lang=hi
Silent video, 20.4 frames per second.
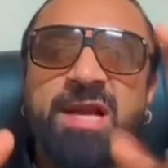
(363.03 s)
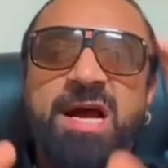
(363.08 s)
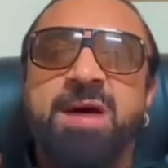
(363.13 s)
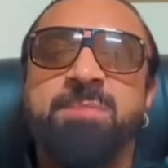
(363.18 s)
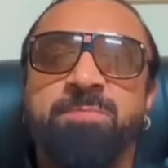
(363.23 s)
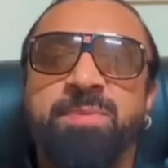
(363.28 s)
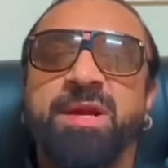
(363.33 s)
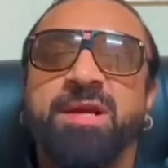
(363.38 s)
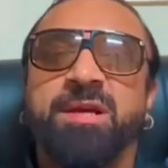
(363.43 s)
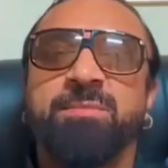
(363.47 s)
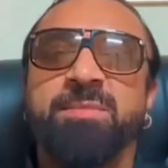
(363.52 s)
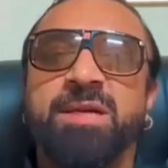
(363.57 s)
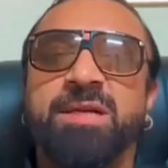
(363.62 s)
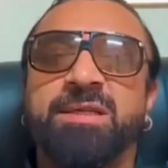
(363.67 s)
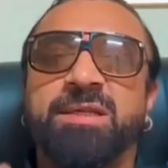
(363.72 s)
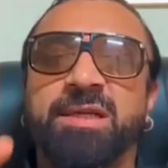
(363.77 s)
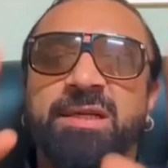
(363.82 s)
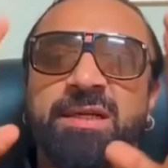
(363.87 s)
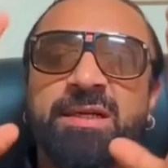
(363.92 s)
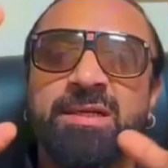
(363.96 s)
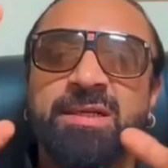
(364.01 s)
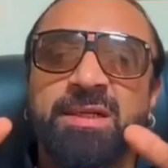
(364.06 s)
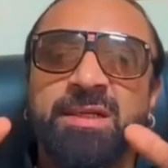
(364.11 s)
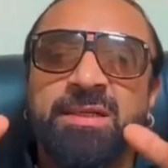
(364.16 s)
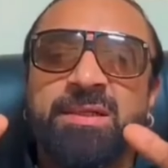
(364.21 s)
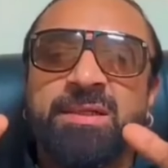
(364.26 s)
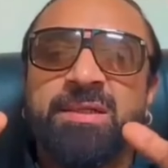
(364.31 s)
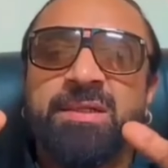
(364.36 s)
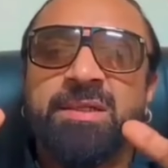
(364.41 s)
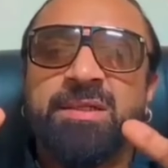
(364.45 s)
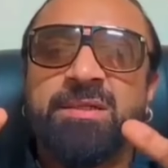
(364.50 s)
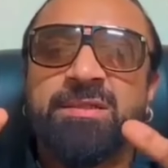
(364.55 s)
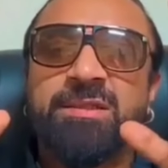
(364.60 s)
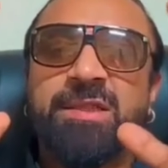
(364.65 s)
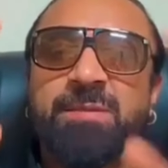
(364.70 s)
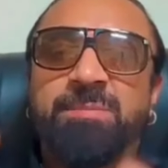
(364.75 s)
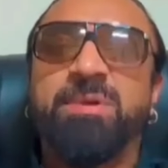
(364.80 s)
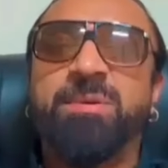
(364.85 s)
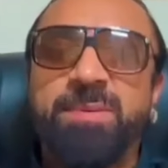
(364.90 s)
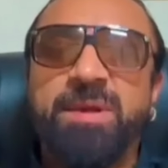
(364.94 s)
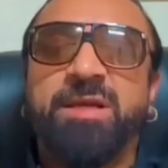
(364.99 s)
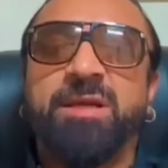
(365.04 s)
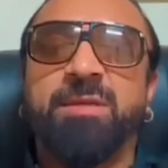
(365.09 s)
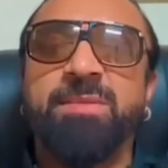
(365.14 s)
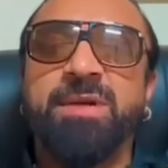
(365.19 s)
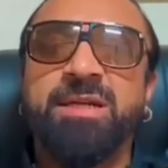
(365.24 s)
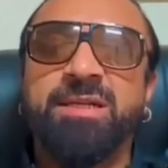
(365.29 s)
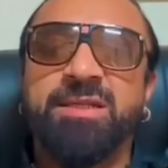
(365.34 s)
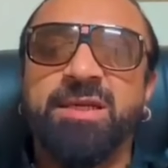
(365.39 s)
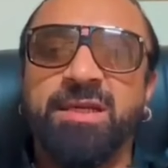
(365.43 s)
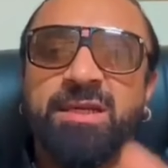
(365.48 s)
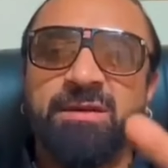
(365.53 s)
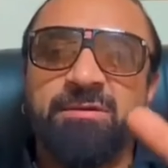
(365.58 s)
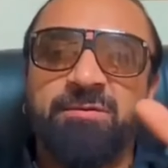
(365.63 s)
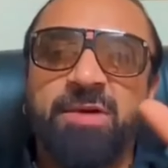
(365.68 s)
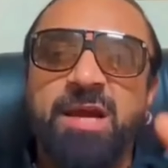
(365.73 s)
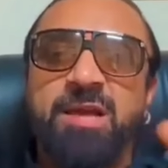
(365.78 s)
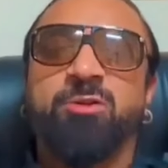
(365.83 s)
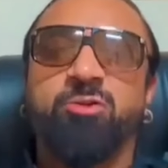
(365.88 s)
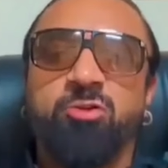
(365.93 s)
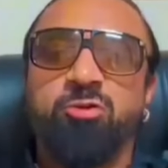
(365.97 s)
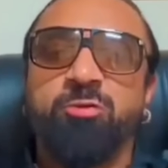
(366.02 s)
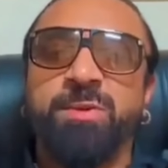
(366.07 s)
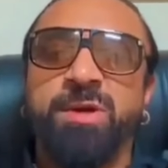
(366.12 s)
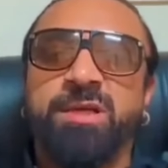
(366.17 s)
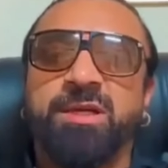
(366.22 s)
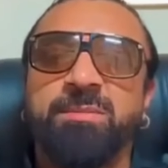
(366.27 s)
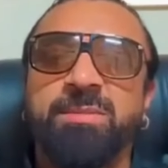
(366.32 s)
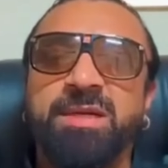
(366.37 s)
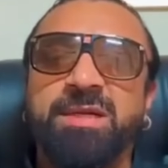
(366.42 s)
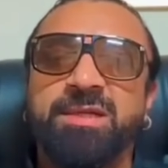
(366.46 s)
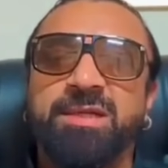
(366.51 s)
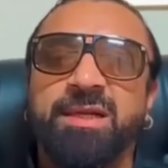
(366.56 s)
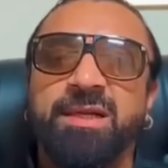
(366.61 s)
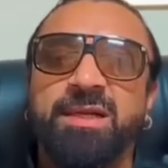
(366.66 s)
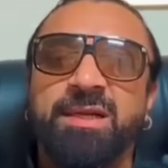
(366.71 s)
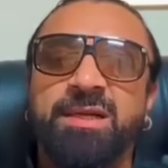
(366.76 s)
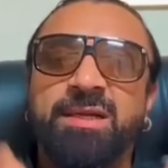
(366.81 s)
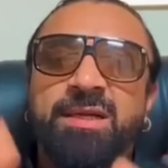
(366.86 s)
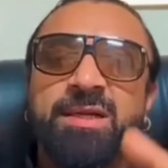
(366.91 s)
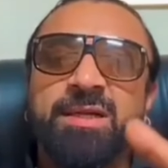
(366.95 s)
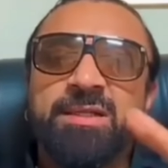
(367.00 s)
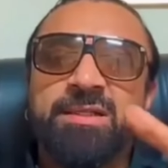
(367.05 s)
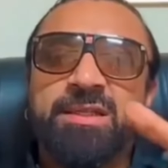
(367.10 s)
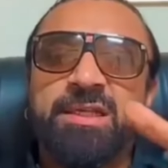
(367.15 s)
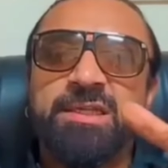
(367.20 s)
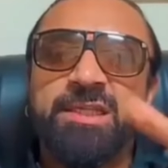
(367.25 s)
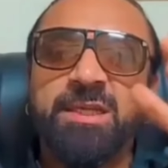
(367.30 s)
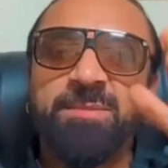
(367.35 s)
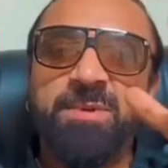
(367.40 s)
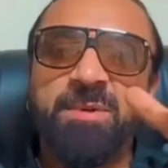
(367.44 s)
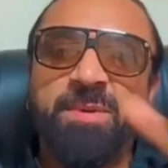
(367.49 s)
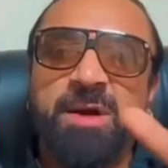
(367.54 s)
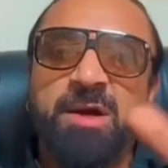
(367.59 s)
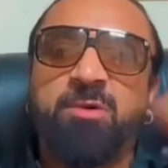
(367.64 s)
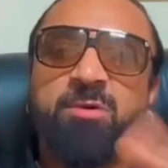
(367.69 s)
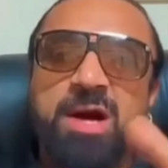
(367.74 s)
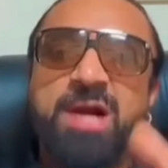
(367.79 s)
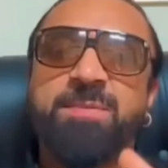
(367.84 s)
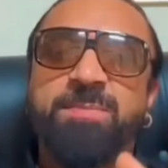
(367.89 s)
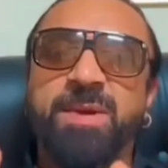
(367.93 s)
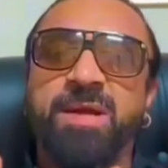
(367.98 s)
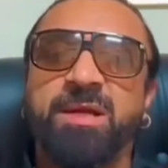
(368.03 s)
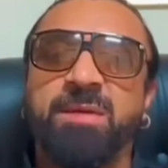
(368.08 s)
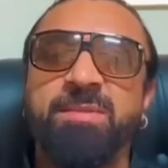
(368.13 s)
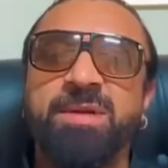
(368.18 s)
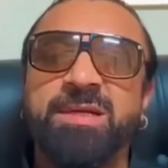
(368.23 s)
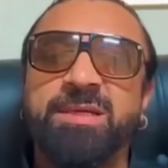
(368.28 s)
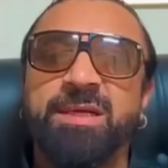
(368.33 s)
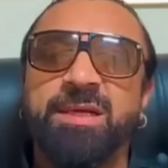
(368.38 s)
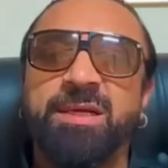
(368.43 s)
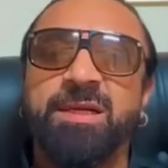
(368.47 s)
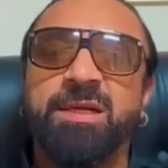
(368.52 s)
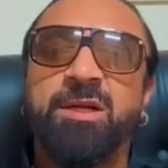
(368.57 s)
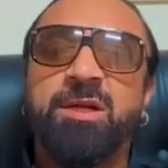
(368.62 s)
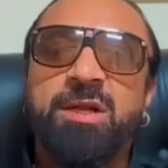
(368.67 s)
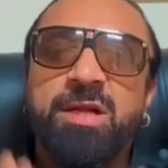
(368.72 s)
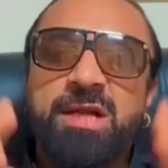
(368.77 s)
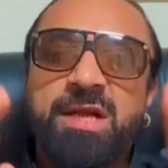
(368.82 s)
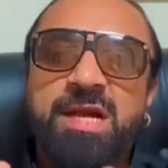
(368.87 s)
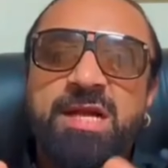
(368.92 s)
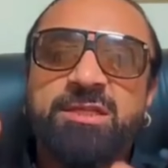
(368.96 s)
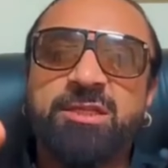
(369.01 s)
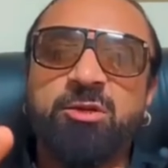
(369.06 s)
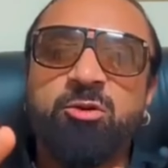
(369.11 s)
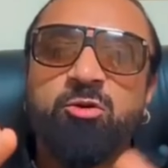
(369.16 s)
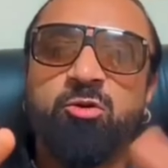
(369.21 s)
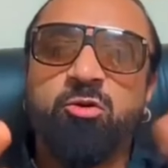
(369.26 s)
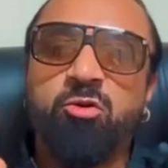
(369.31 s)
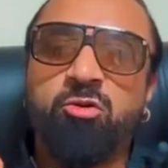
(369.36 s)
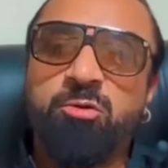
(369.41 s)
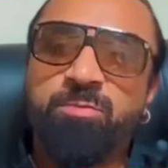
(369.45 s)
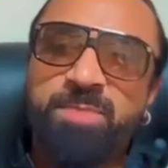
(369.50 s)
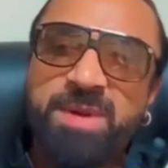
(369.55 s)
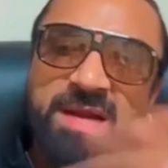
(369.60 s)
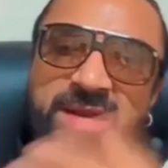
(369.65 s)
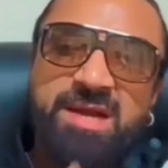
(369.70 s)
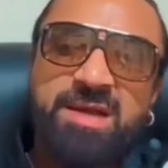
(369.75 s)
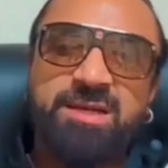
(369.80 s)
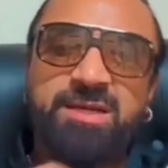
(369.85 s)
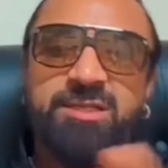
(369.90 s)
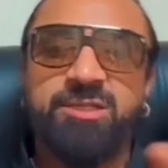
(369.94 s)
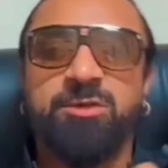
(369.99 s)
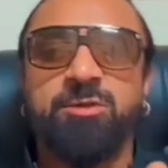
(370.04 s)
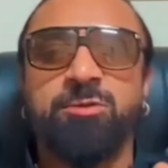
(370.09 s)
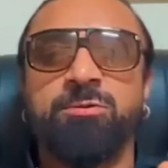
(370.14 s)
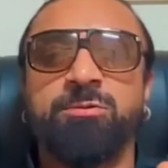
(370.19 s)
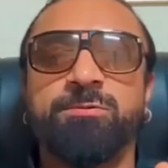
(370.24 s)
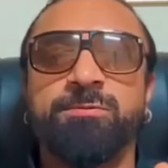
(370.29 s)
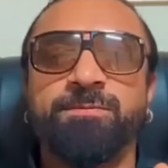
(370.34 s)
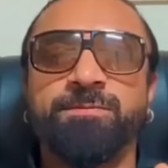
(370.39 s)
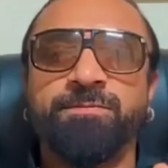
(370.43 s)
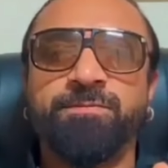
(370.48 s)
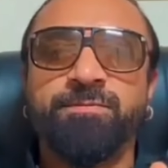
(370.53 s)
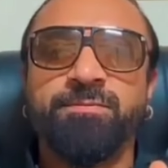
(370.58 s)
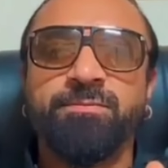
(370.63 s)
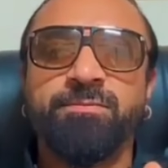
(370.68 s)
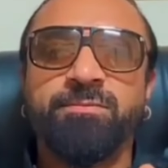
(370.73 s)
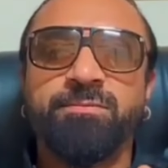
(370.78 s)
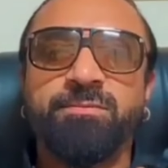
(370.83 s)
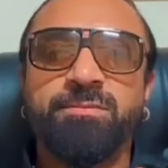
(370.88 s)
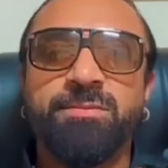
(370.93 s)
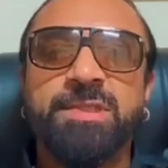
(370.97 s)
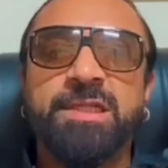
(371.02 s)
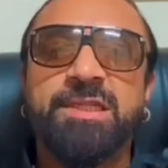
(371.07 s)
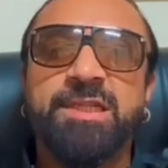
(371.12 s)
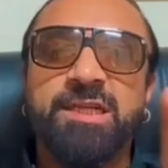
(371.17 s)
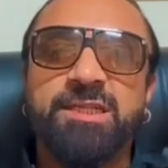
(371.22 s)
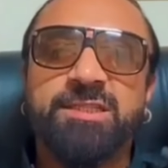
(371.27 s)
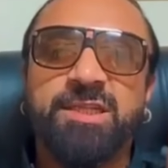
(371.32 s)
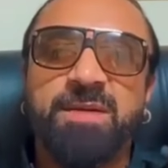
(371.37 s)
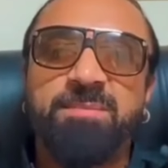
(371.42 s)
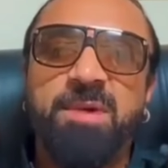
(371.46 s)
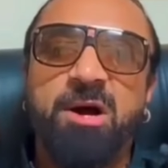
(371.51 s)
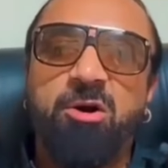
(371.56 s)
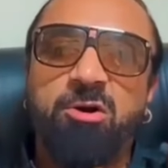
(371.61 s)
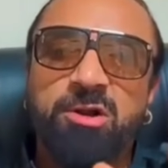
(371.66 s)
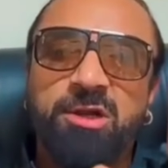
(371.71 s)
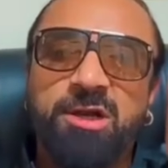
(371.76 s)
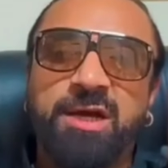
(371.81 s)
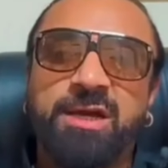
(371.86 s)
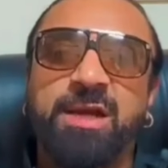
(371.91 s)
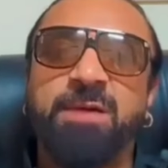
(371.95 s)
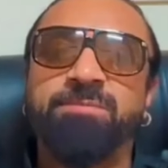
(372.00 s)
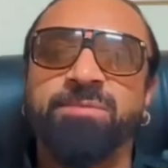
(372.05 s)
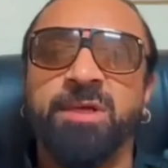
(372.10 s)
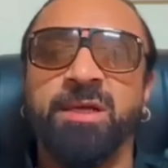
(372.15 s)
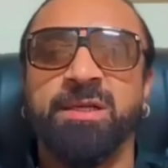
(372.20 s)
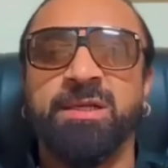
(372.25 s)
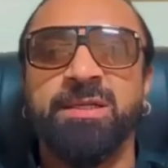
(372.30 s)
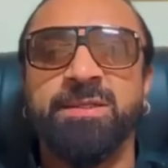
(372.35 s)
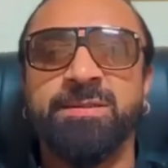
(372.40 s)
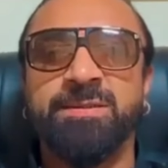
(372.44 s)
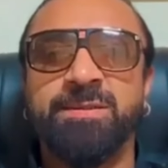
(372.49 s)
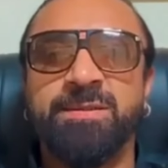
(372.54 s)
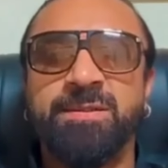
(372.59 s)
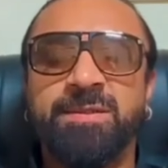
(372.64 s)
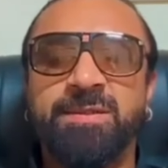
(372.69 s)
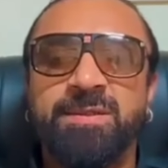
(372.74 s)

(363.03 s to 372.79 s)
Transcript: भी राम पे कमेंट करे नबी पे कमेंट करे वाहगुरु पे कमेंट करे किसी भी भगवान पे कमेंट करे ऐसे लोगों को पहले अरेस्ट करो ये देश का माहौल खराब कर रहे